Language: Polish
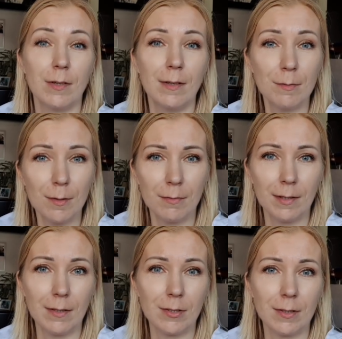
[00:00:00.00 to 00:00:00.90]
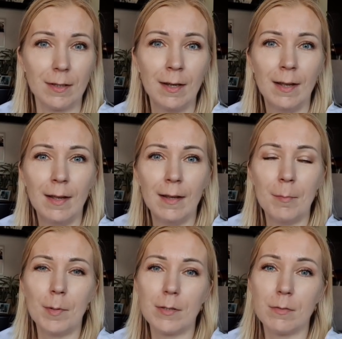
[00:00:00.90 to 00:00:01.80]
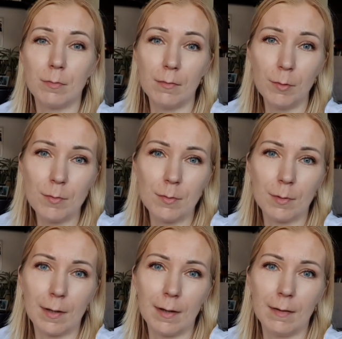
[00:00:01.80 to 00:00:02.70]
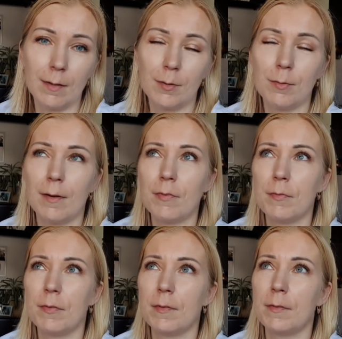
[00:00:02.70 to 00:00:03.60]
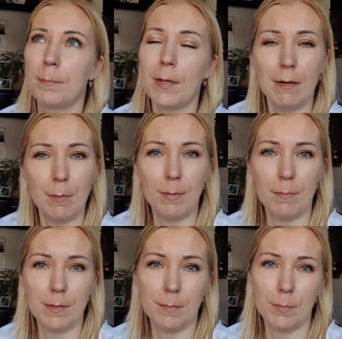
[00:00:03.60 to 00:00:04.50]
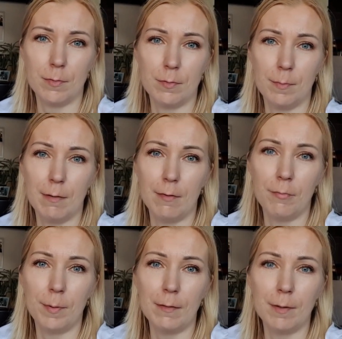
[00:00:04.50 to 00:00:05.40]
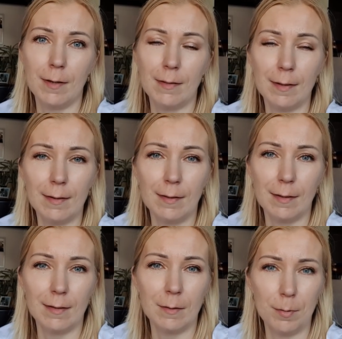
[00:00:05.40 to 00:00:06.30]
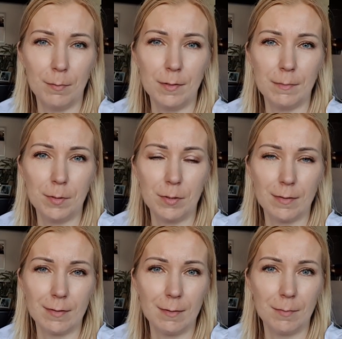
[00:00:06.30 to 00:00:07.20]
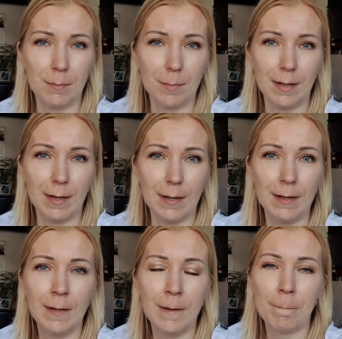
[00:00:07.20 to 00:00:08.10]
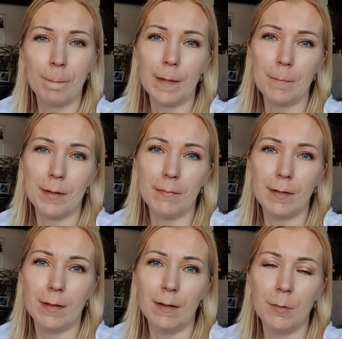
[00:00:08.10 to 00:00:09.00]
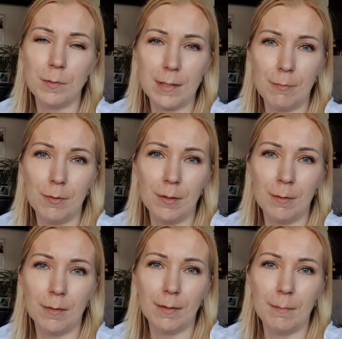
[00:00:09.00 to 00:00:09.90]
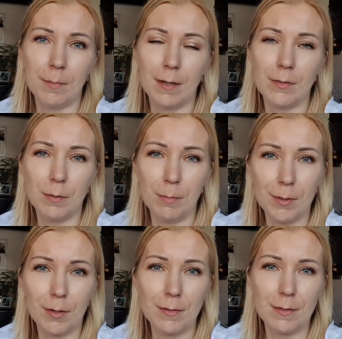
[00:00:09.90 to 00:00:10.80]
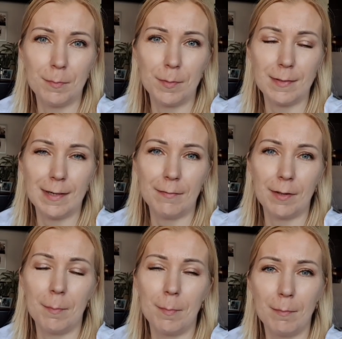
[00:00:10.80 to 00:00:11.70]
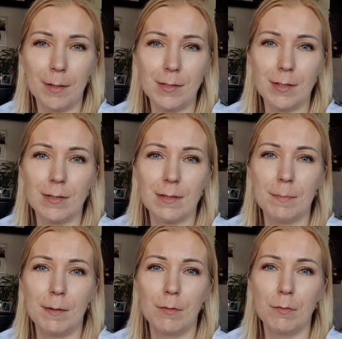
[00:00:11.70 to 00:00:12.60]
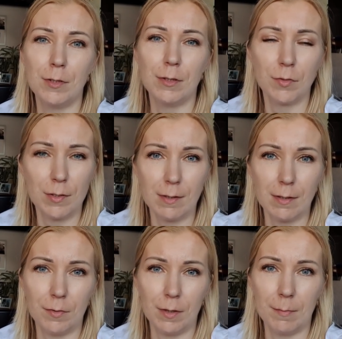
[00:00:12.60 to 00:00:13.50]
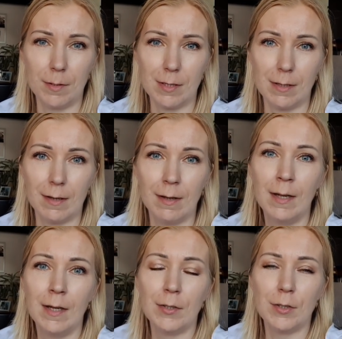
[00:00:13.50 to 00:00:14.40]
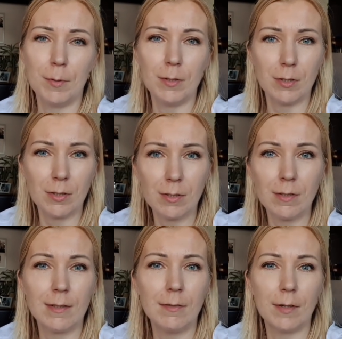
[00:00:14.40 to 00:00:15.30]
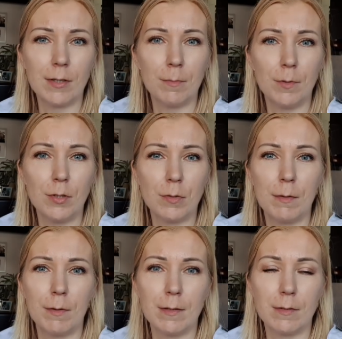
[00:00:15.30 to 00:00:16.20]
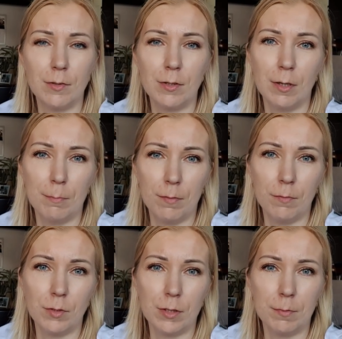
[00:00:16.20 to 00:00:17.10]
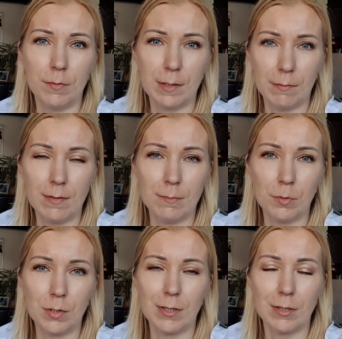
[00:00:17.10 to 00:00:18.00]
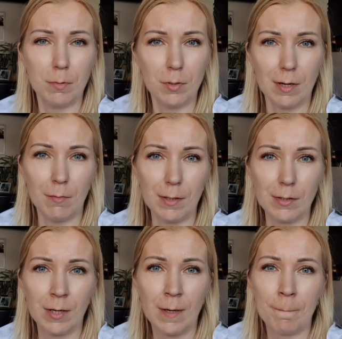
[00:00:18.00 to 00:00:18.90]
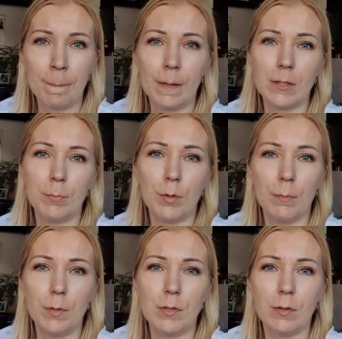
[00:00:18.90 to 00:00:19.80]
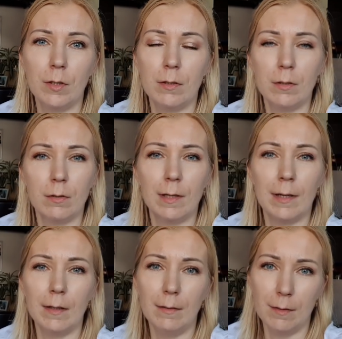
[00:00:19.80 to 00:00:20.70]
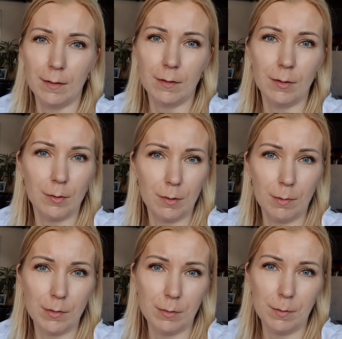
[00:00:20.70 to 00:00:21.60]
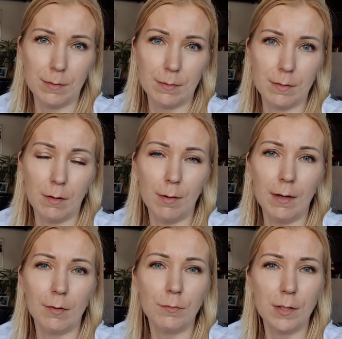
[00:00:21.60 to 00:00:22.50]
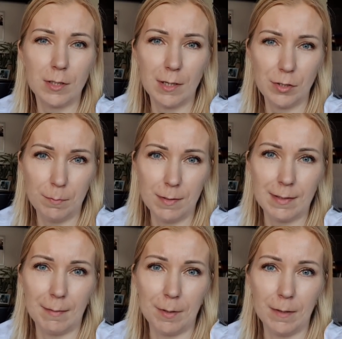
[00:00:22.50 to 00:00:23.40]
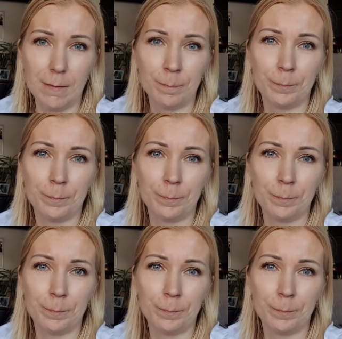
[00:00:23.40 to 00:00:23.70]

najcudowniejszy Masz cudowną córkę, która wspaniały pomysł po prostu miała. Wpadła na tak genialny pomysł, pisząc do mnie maila. Naprawdę ucałuj ją ode mnie. Ciebie gorąco pozdrawiam. Mam nadzieję, że spełnią ci się wszystkie twoje marzenia, że będziesz szczęśliwa, że będziesz miała codziennie powód, żeby wstawać z łóżka, żeby działać, żeby robić to nie tylko dla innych dookoła ciebie, co są, ale również dla siebie samej.